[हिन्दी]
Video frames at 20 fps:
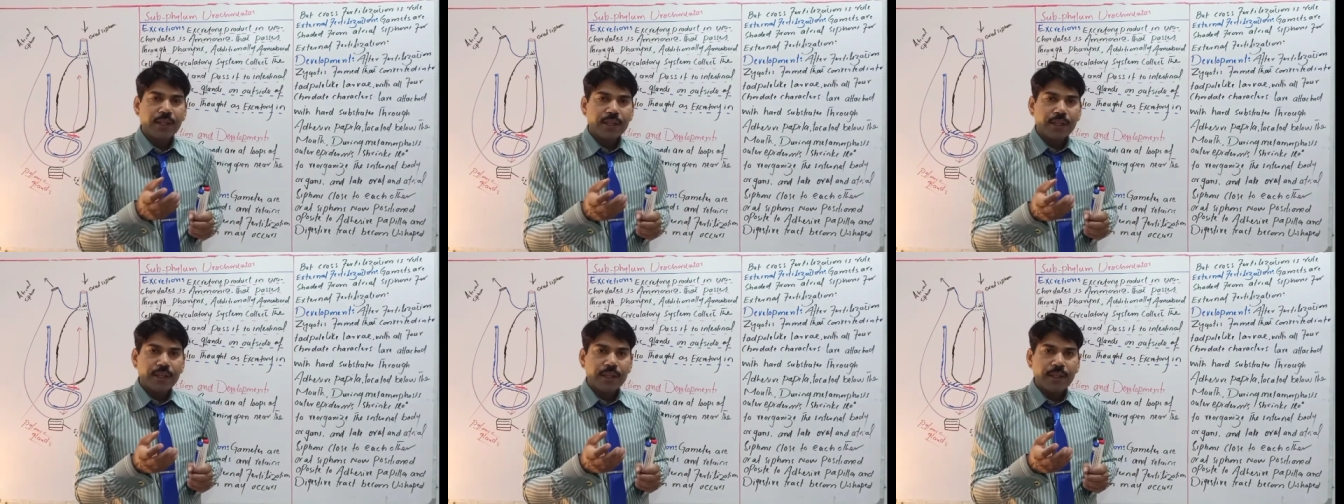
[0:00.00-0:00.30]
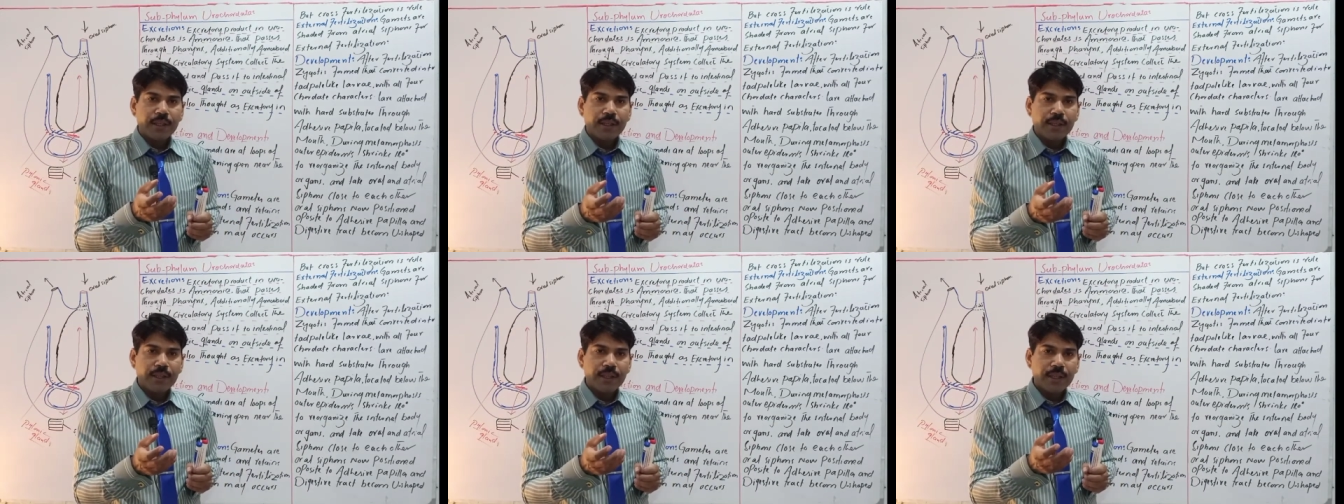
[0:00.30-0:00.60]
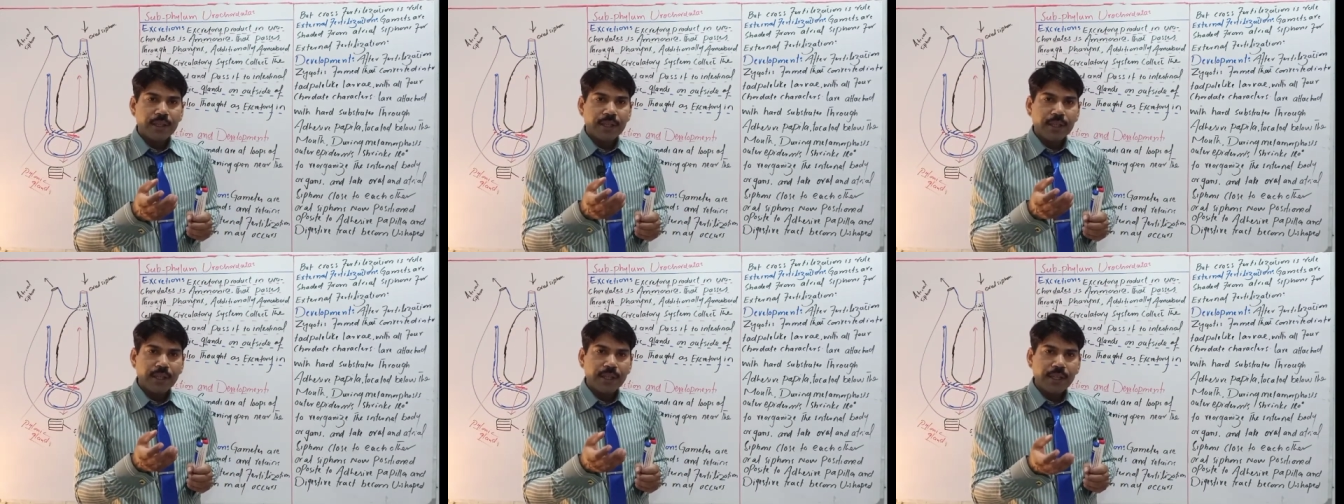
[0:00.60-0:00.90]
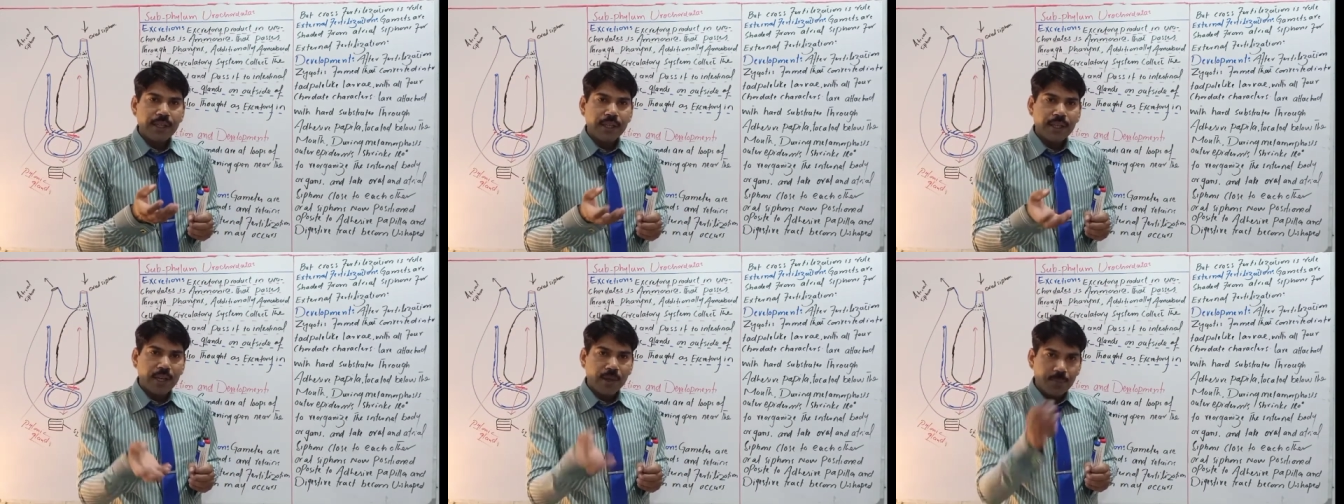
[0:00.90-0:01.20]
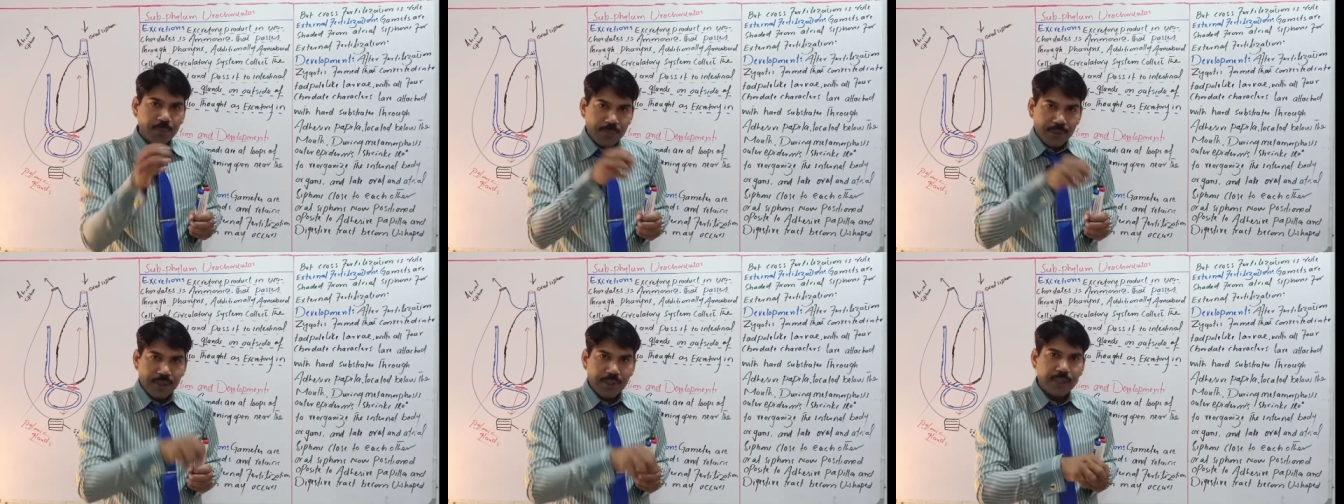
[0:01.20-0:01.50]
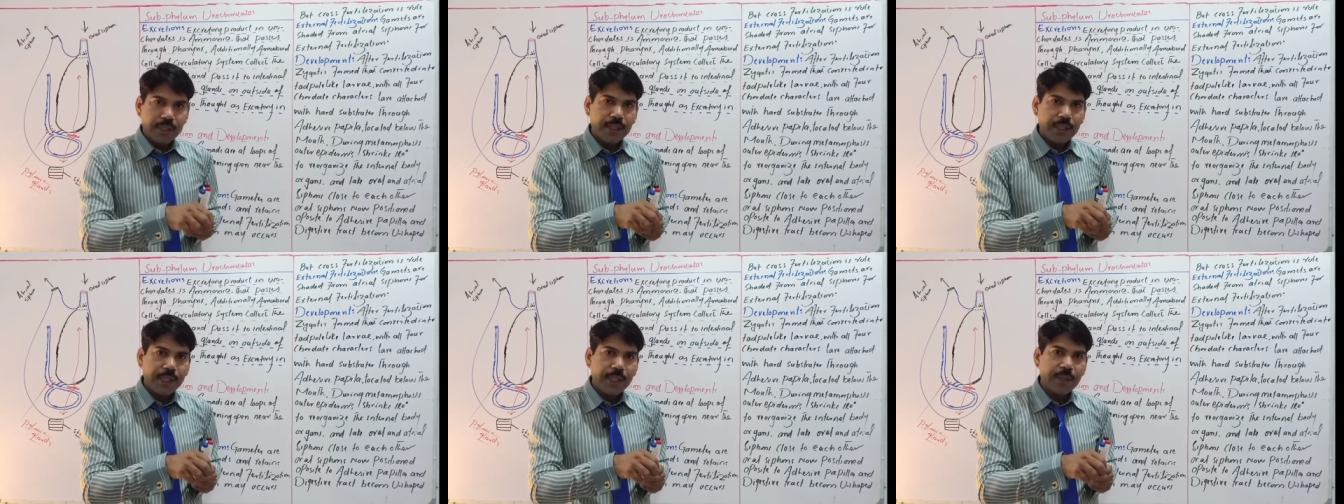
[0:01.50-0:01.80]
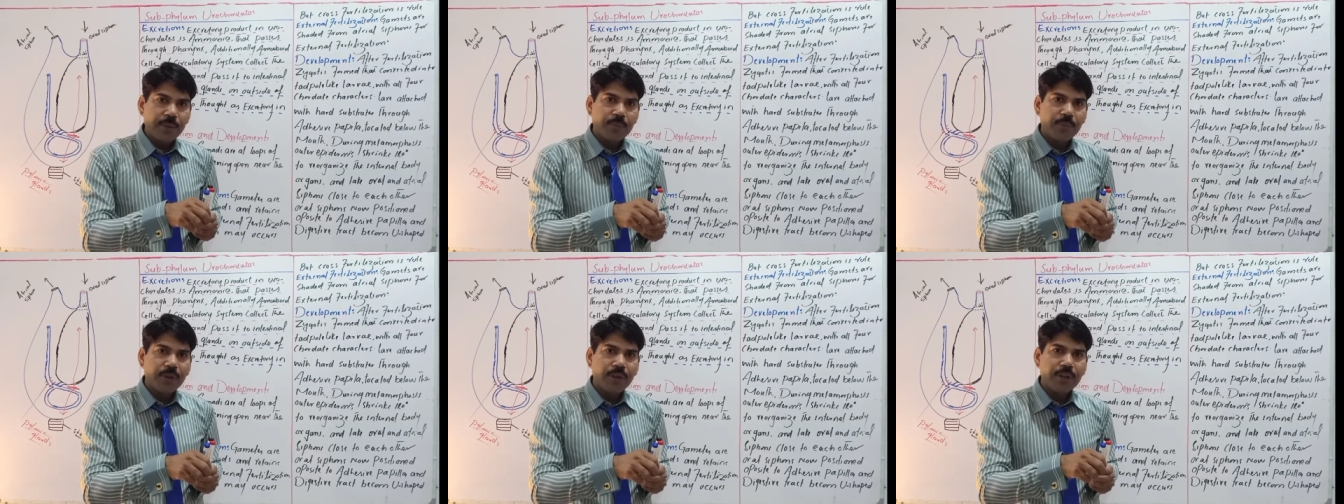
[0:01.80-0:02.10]
कि इनकी अपनी ही
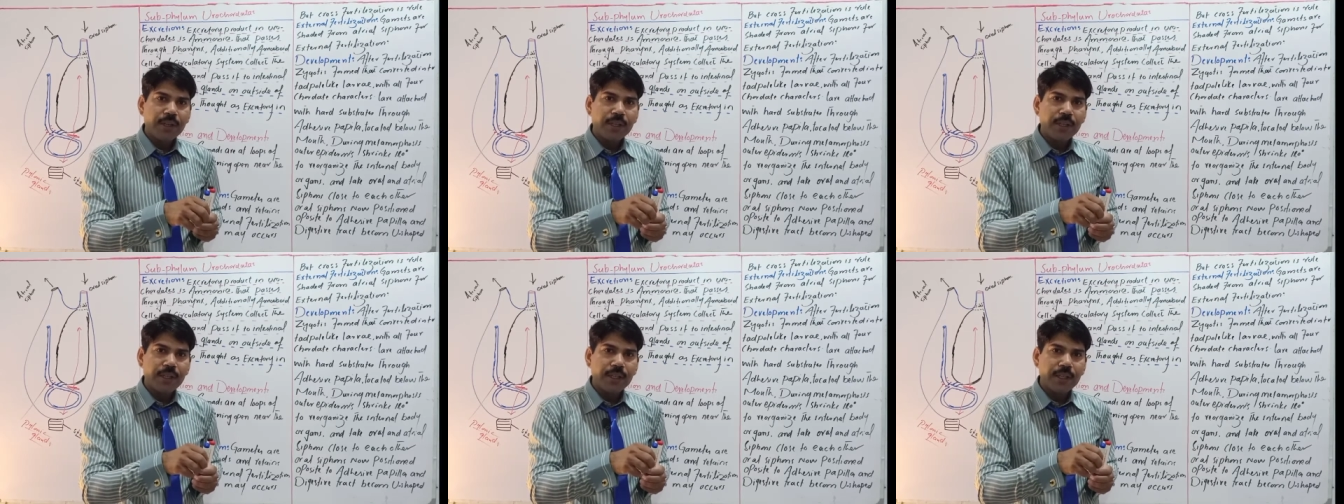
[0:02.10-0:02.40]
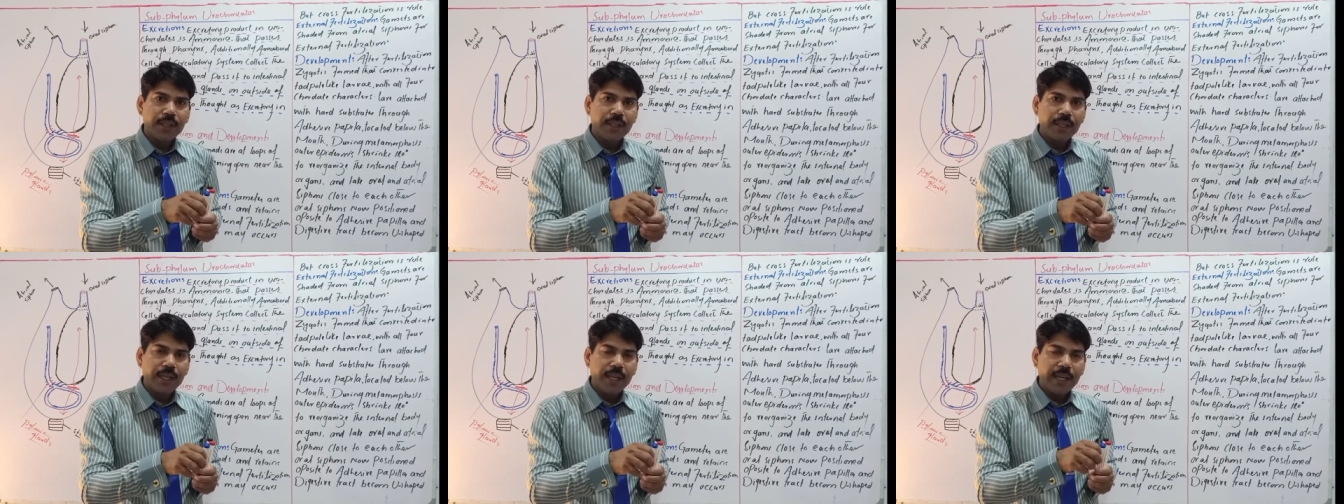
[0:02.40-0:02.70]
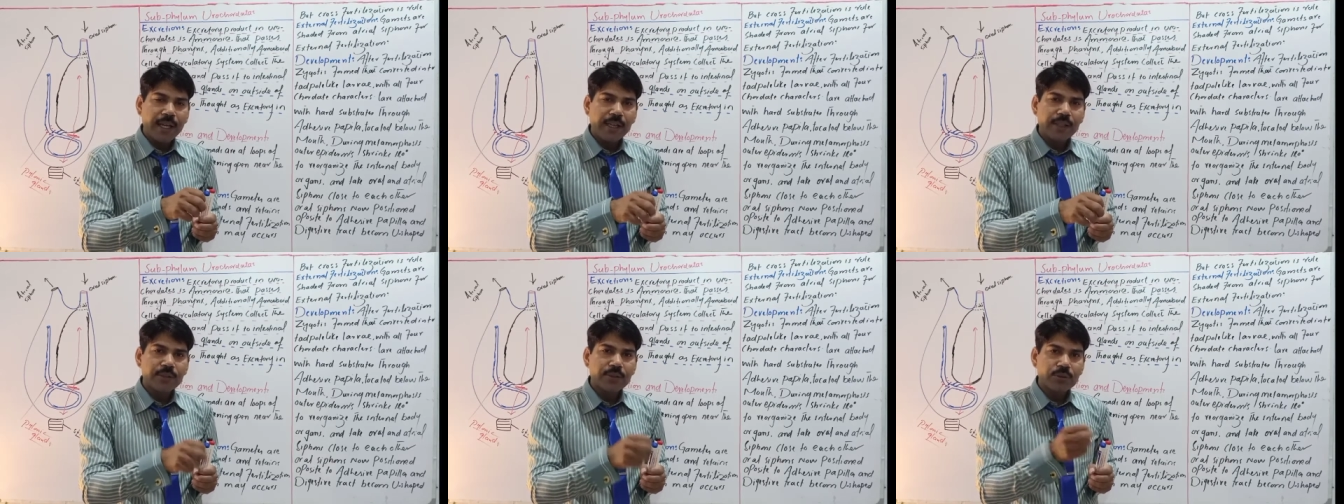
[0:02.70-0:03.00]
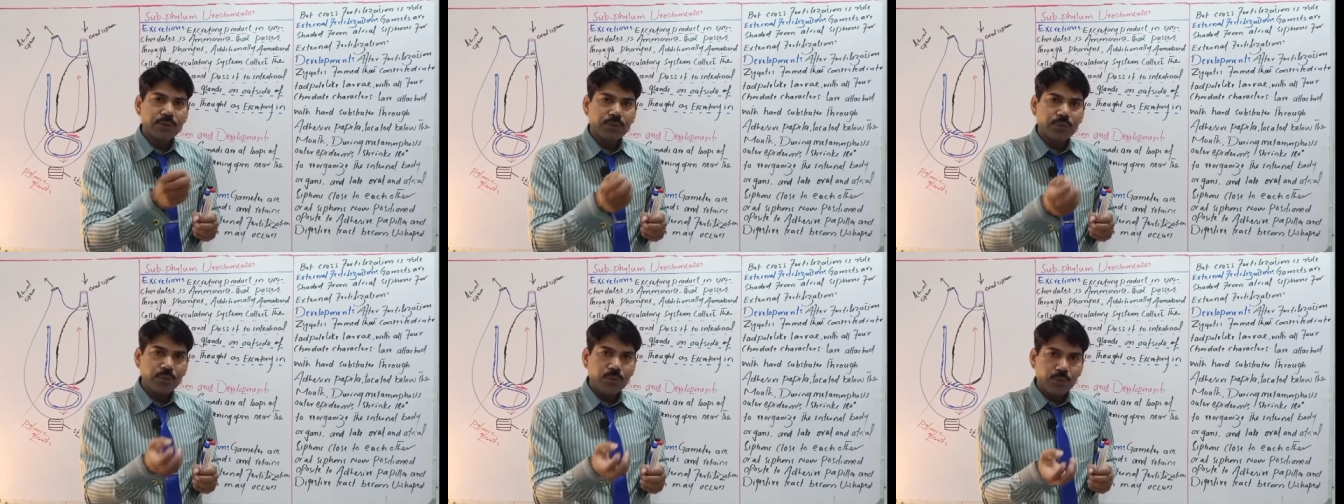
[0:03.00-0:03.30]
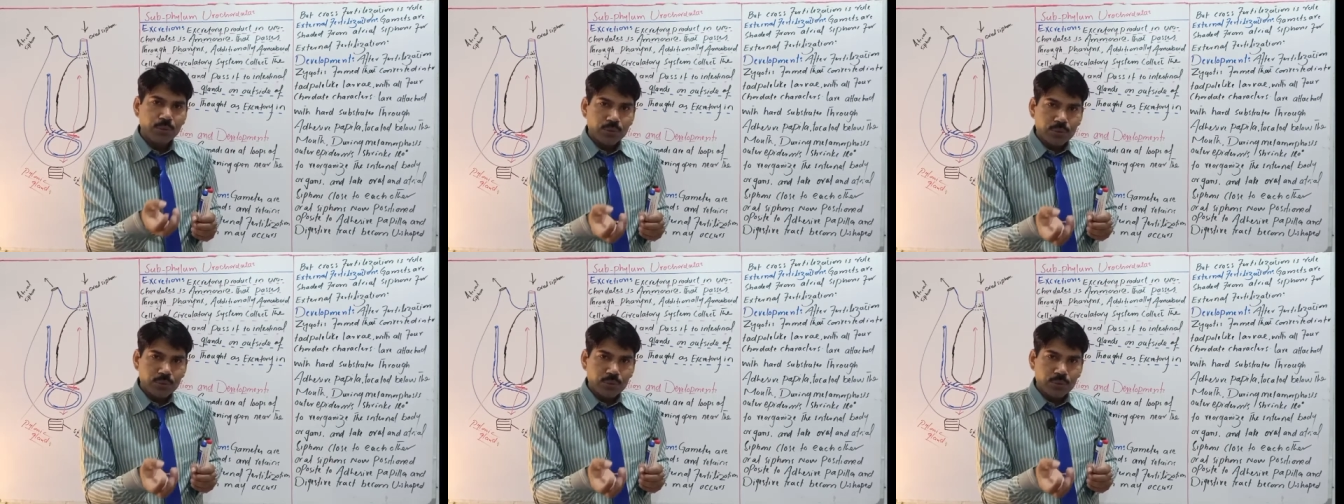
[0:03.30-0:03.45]
बॉडी के एग्ज़ को